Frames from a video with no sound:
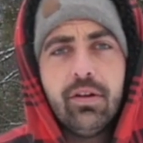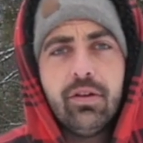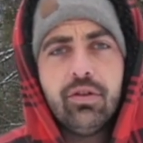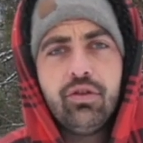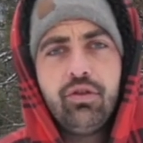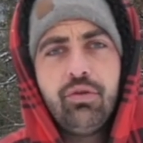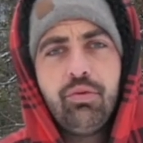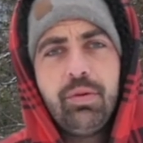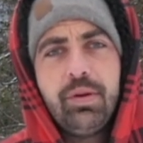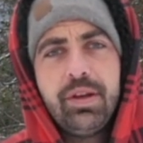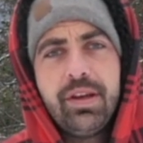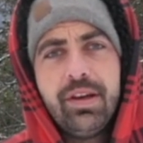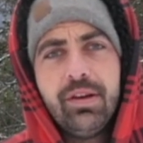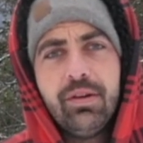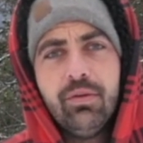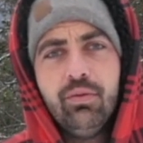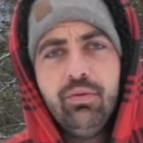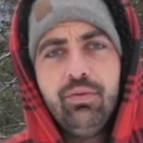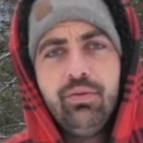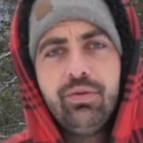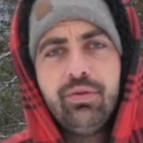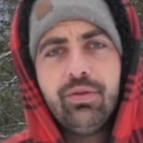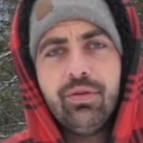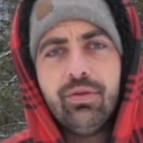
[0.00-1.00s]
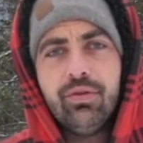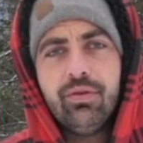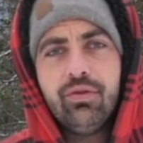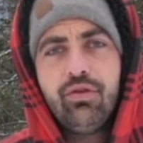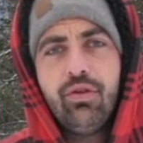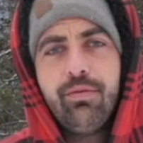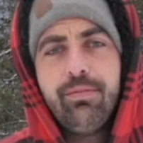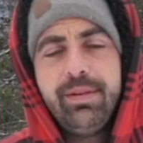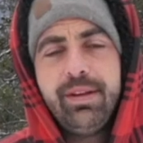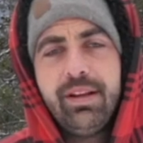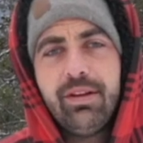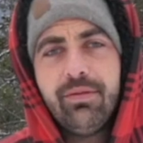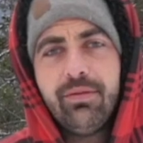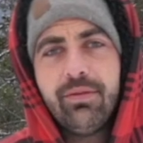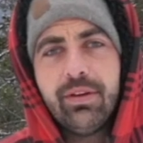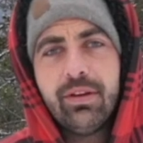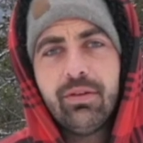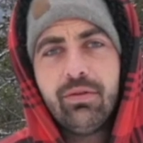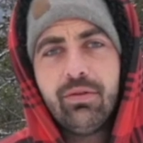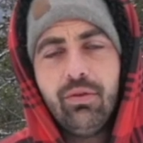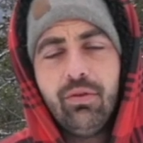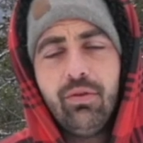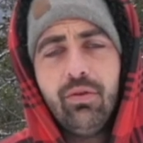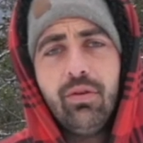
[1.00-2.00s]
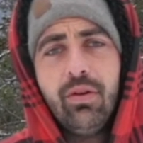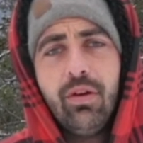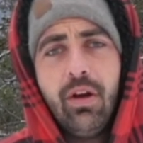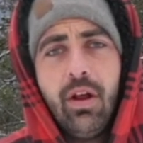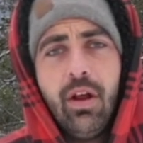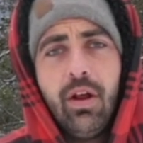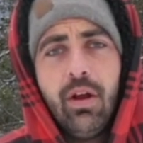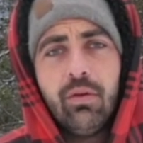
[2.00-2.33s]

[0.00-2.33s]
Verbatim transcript: juillet-août 2022